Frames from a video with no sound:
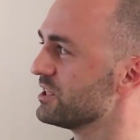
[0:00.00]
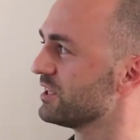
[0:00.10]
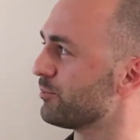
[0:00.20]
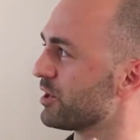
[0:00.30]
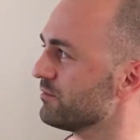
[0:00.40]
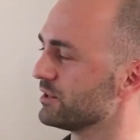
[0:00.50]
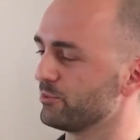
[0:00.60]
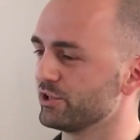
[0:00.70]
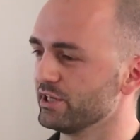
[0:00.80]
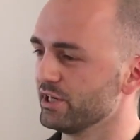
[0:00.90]

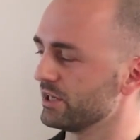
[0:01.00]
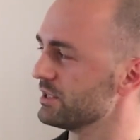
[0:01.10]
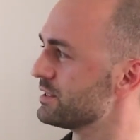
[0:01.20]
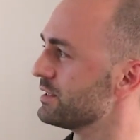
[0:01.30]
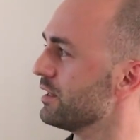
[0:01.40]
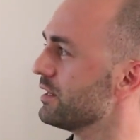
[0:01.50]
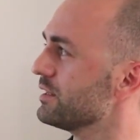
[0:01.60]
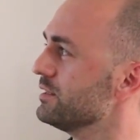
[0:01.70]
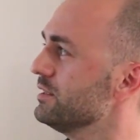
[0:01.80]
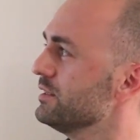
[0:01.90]
целенаправленно приехать
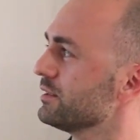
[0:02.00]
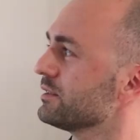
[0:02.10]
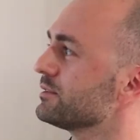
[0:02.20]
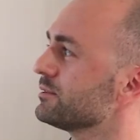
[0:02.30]
и